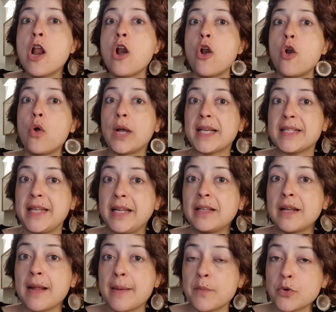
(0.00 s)
Lo que sí
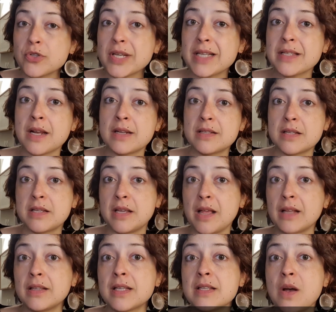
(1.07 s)
tenemos es la
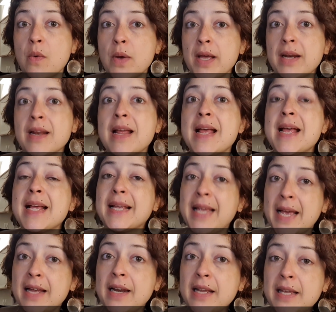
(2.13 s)
necesidad de saber
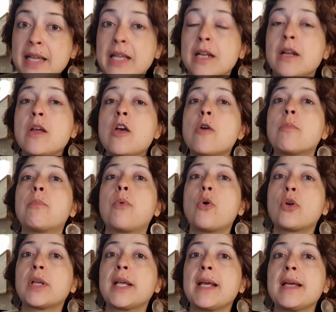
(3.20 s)
qué elegir
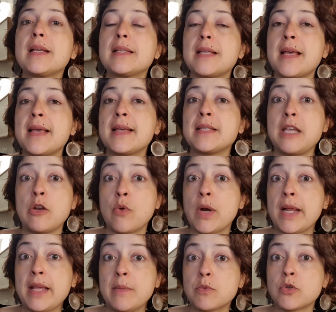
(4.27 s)
porque eh, si no
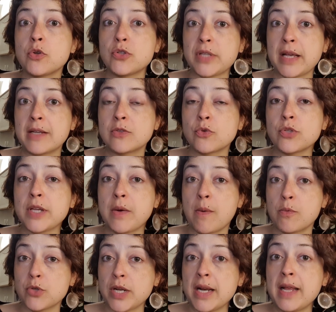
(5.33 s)
elegimos los textos que
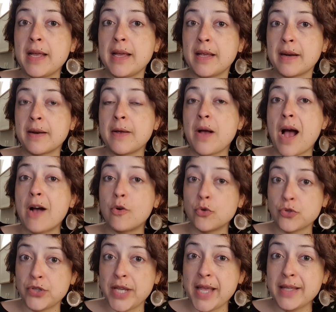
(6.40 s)
vamos a leer a
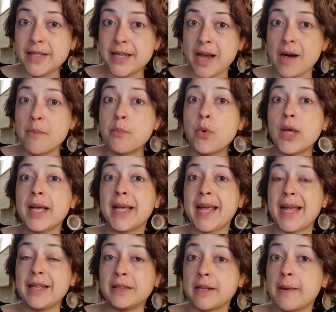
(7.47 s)
conciencia, puede
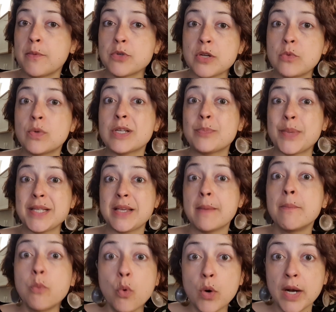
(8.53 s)
que entremos en una especie de
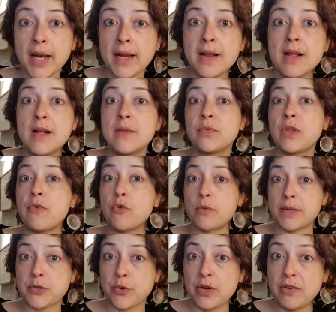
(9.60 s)
bucle de
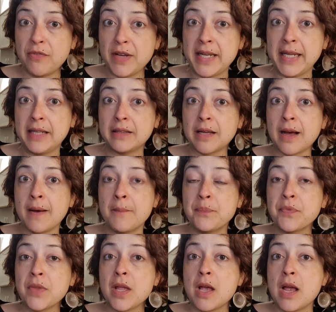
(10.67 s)
información infinita
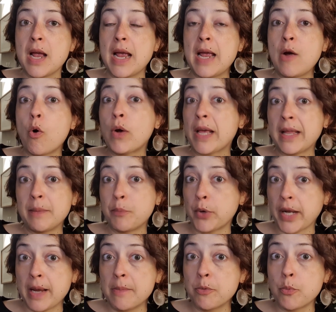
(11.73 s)
eh, o que, por
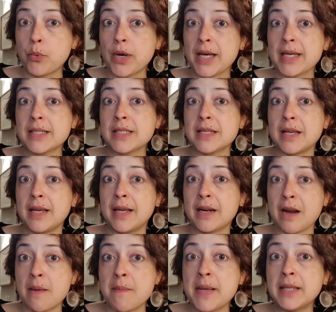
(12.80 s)
ejemplo, puedas eh,
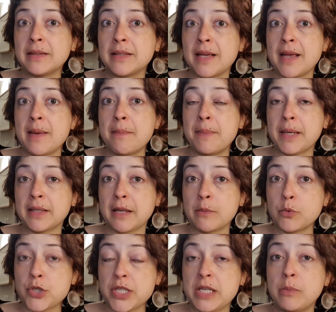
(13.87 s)
realmente perder
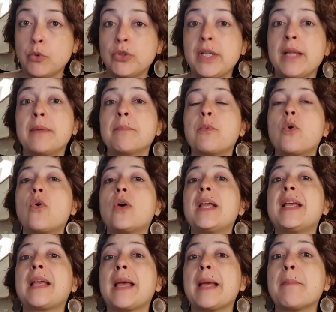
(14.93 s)
muchísimo tiempo y
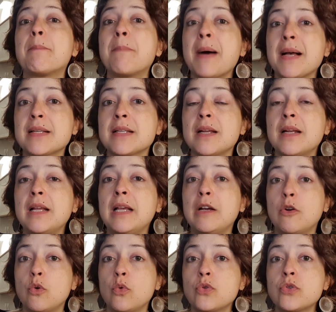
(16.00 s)
que pasen
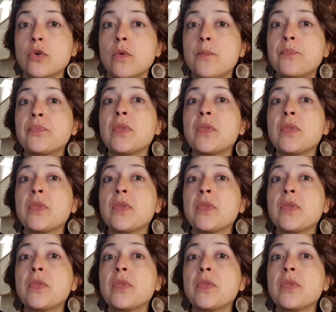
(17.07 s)
incluso